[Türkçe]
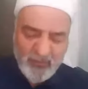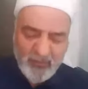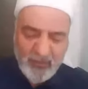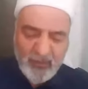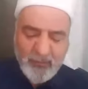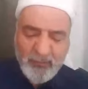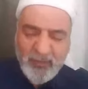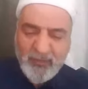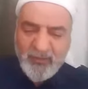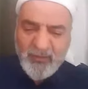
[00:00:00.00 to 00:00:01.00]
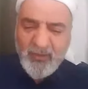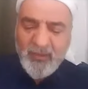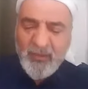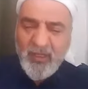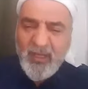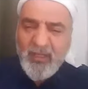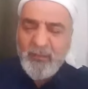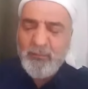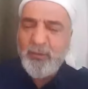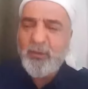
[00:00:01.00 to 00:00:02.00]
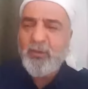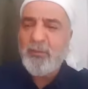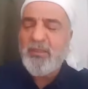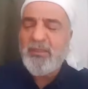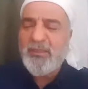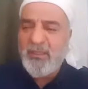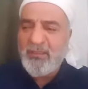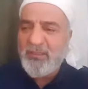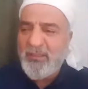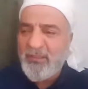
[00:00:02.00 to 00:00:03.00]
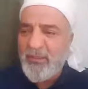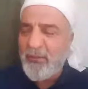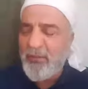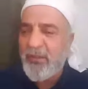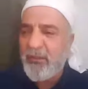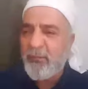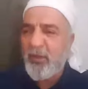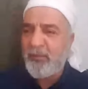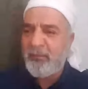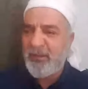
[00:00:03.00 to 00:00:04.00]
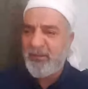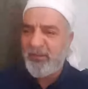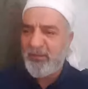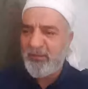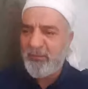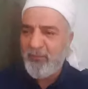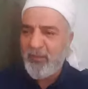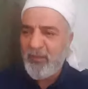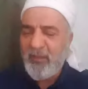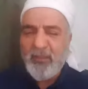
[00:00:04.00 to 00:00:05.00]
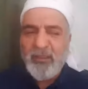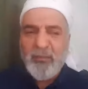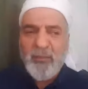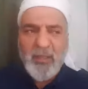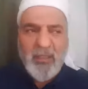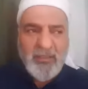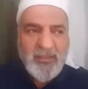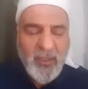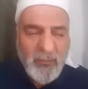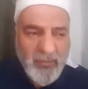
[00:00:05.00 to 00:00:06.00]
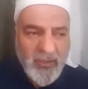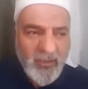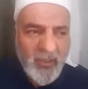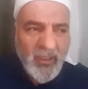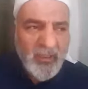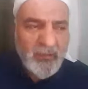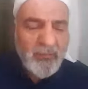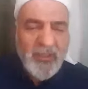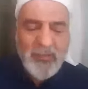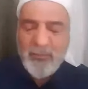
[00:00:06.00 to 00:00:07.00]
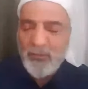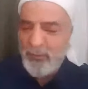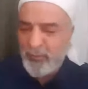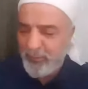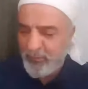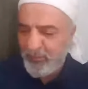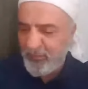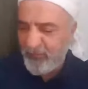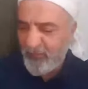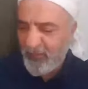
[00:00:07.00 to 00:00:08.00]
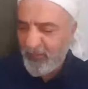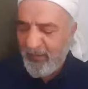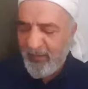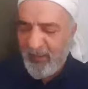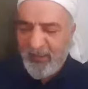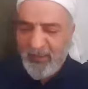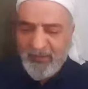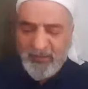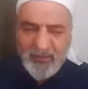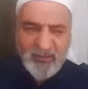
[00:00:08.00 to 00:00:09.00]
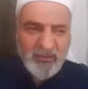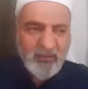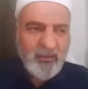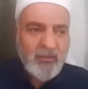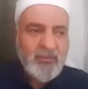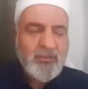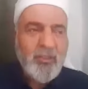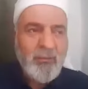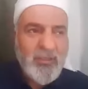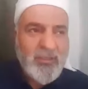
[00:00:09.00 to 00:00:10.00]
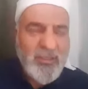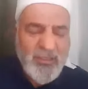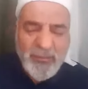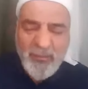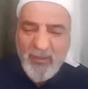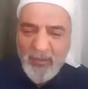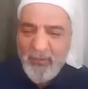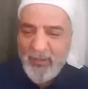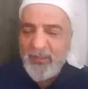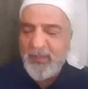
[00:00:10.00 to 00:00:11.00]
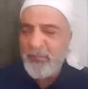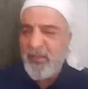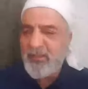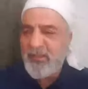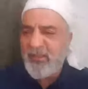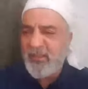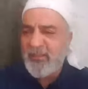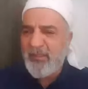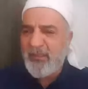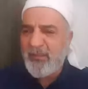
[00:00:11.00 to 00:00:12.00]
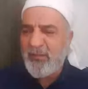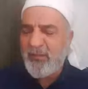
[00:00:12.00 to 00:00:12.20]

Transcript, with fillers: imanın en büyük besleyicisi sevgidir, muhabbettir. İmanla sevgi ayrılmaz bir bütündür. Eğer siz sevgisiz bir imandan bahsederseniz